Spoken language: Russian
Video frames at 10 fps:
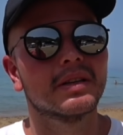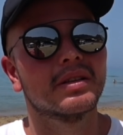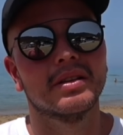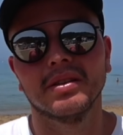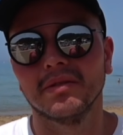
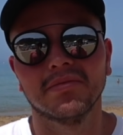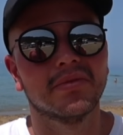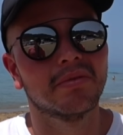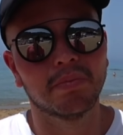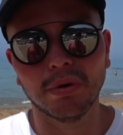Кстати,
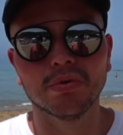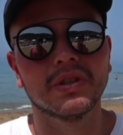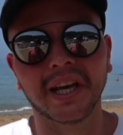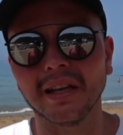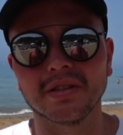плюс
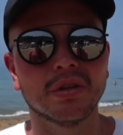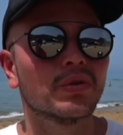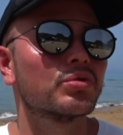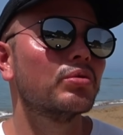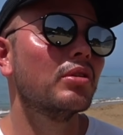Греции,
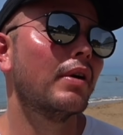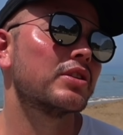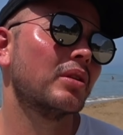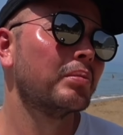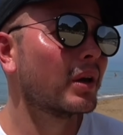то, что
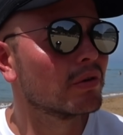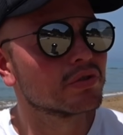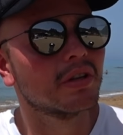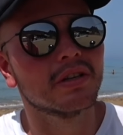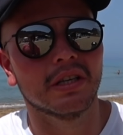неважно, берешь
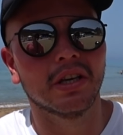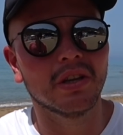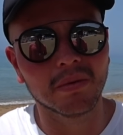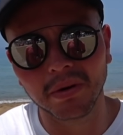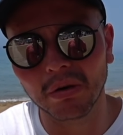ты лежаки,
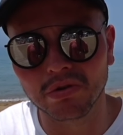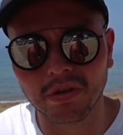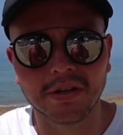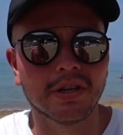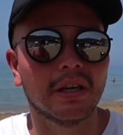не берешь
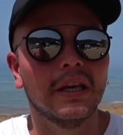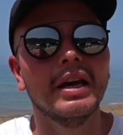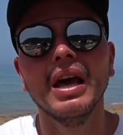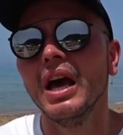ты лежаки,